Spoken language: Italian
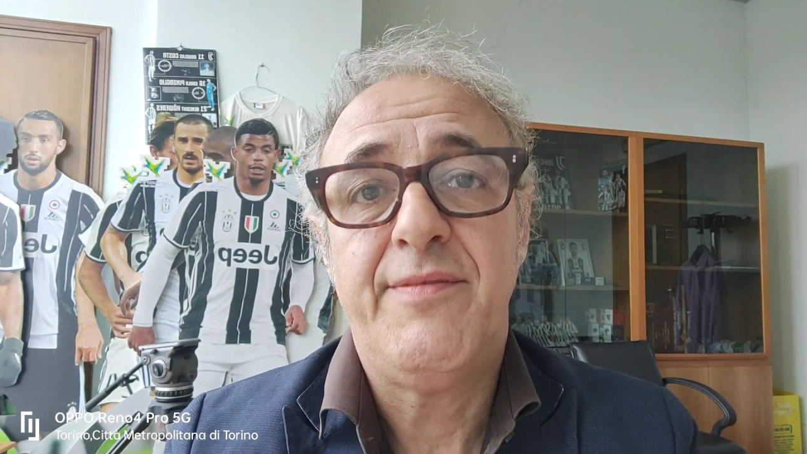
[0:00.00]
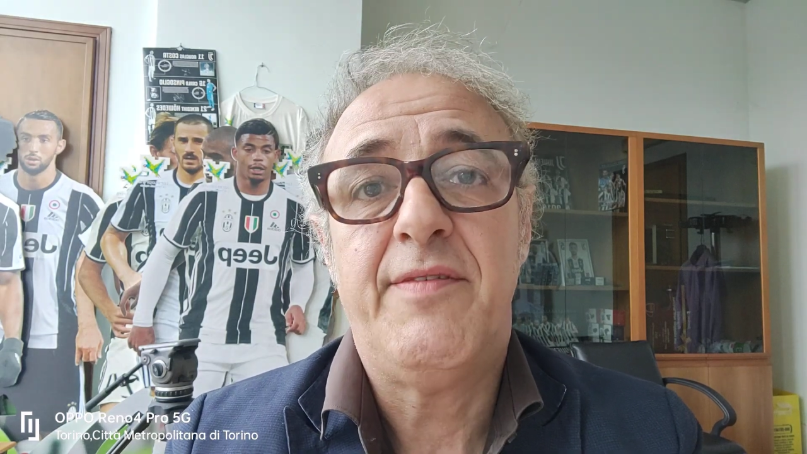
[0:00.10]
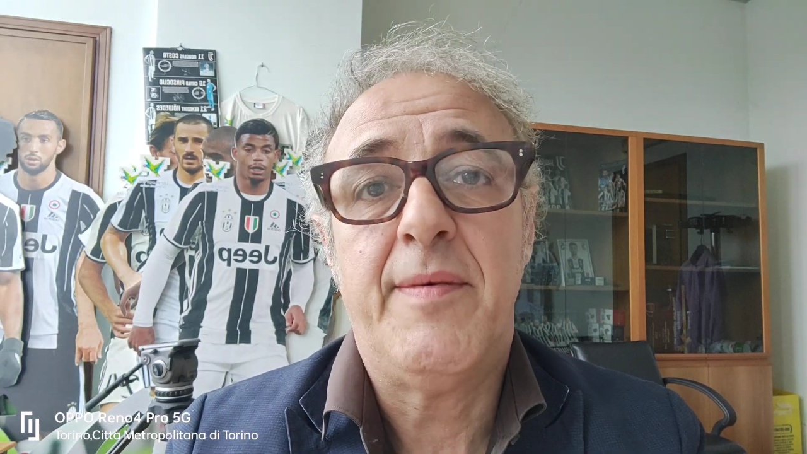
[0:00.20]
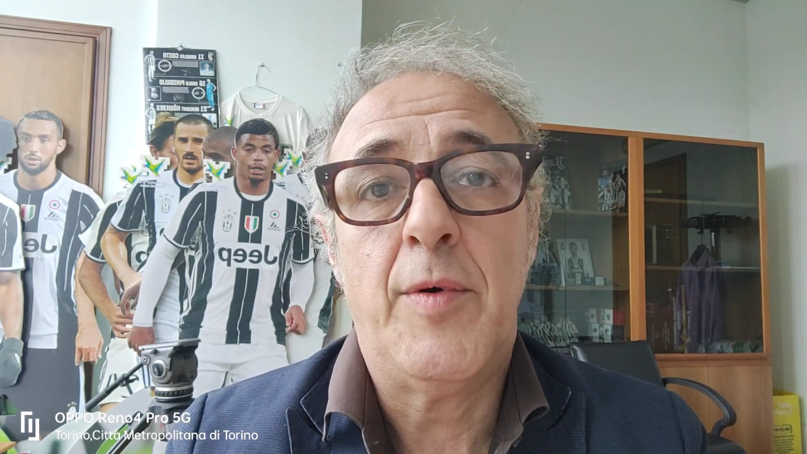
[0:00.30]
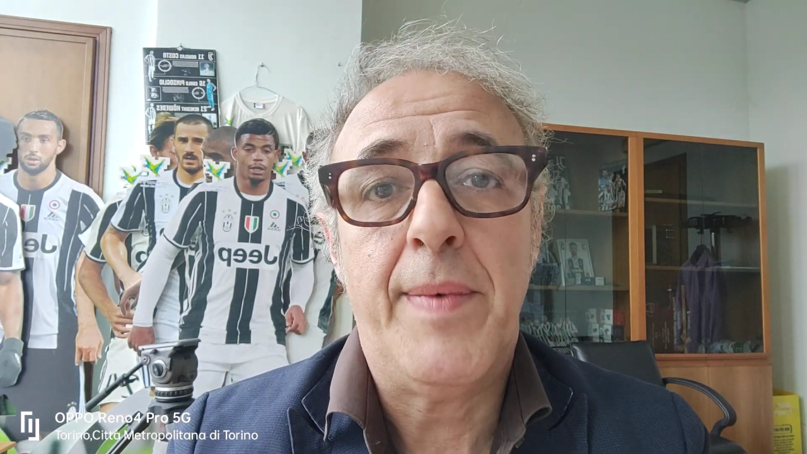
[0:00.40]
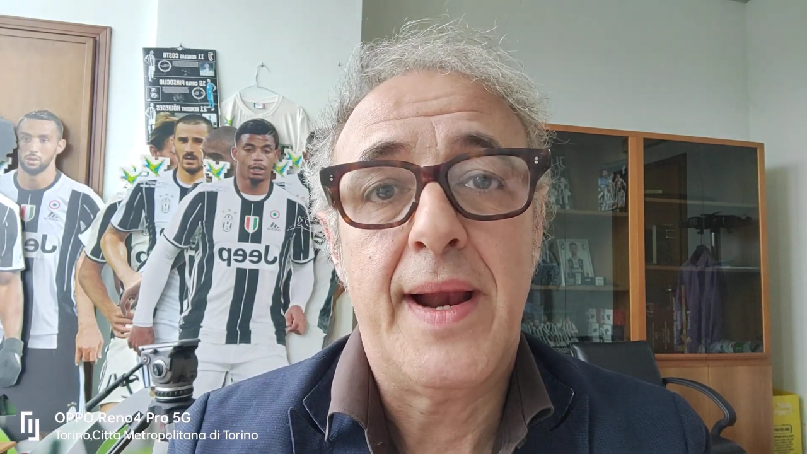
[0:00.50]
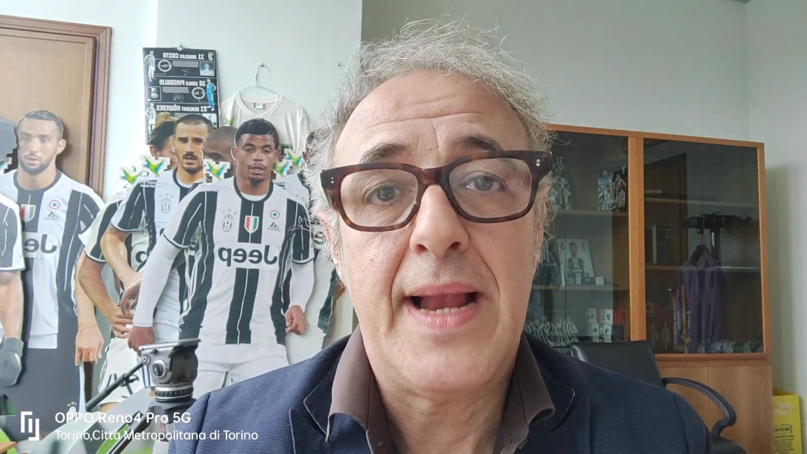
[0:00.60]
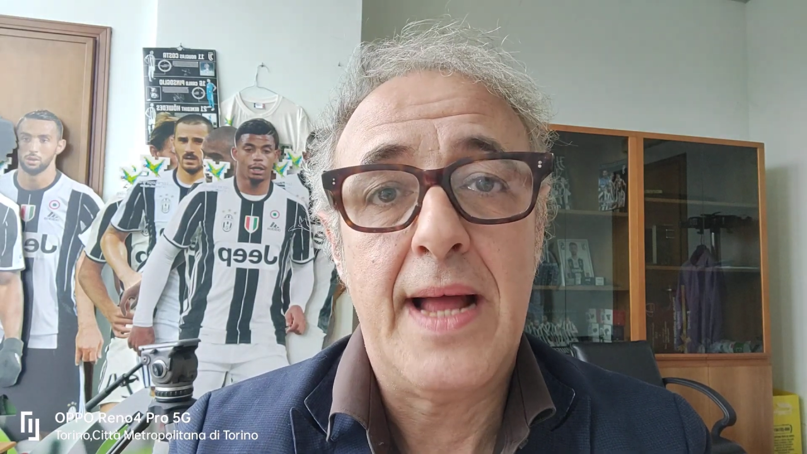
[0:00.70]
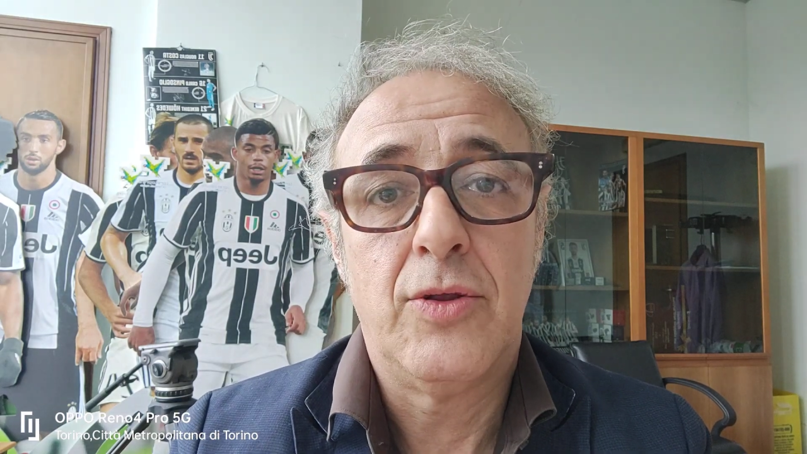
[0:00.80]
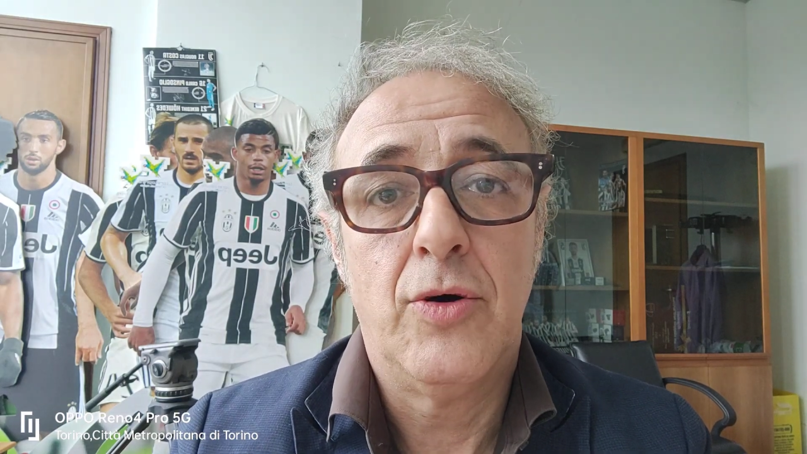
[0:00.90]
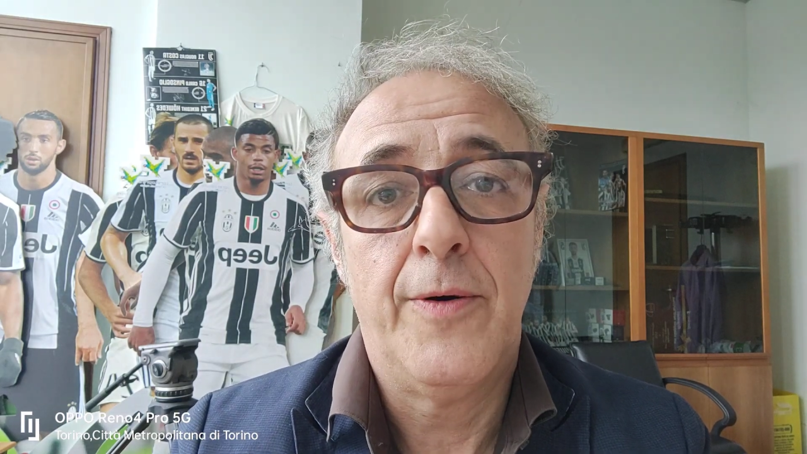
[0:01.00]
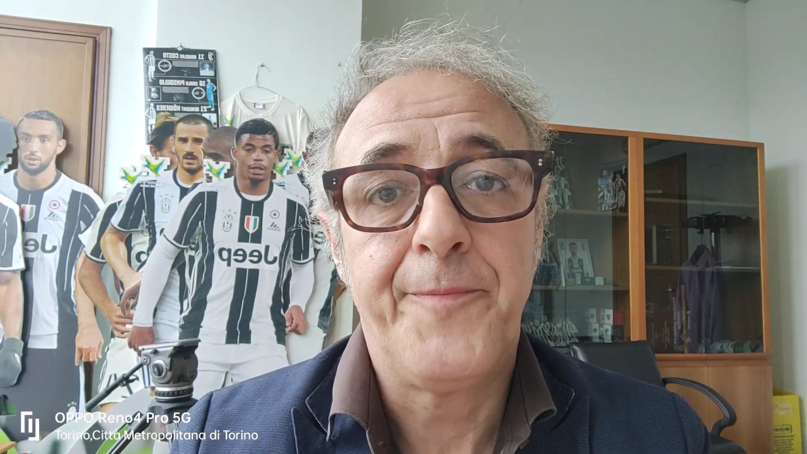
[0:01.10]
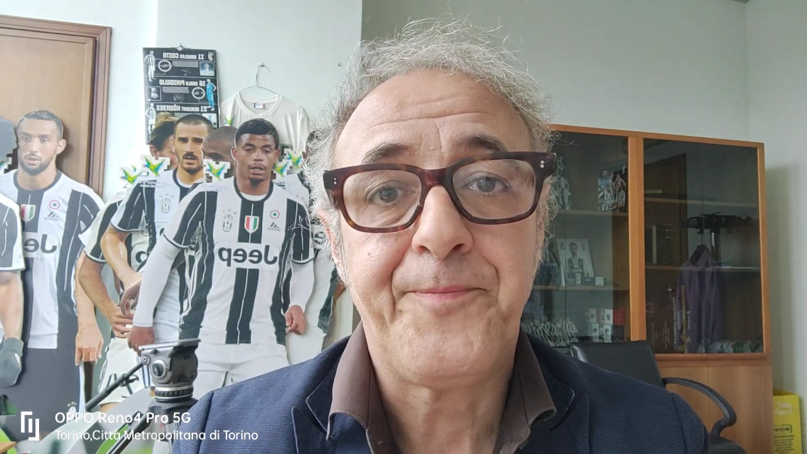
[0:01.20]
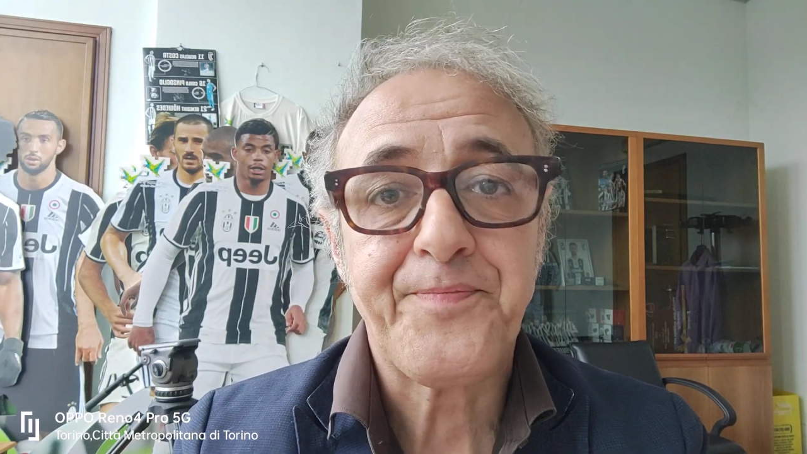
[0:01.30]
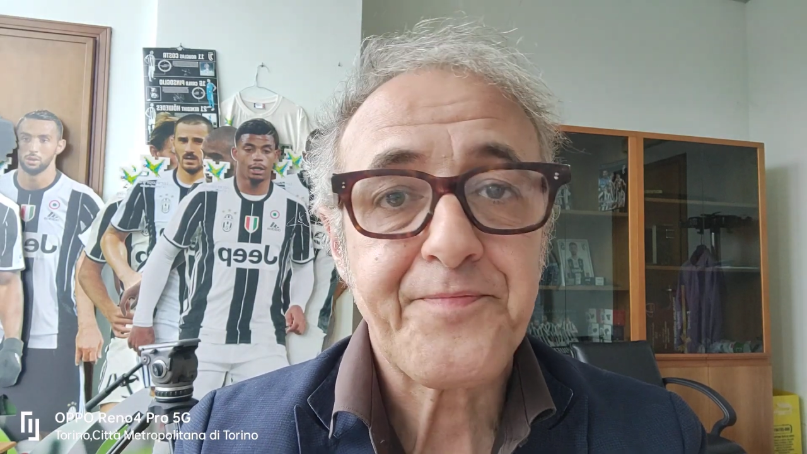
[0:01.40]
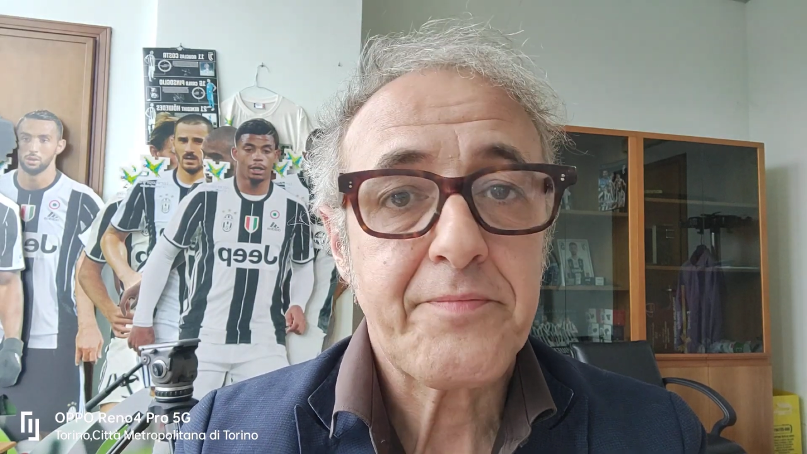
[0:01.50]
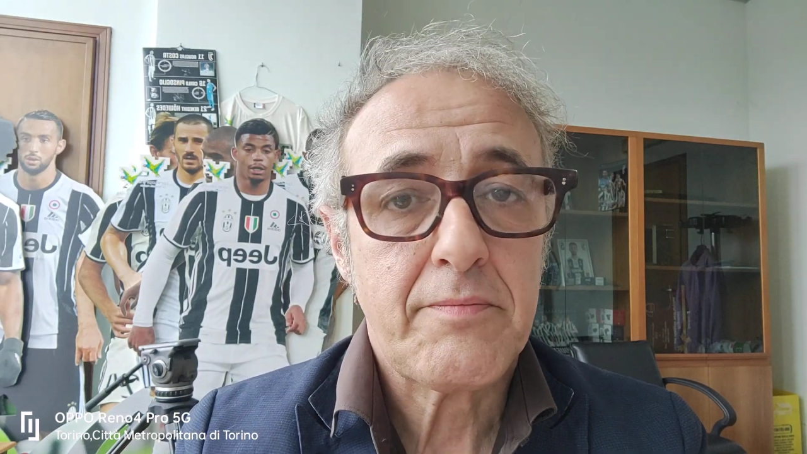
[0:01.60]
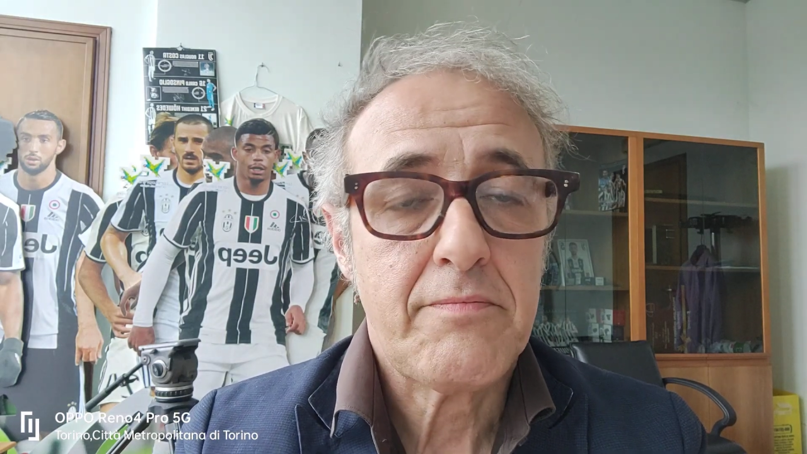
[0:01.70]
avevamo parlato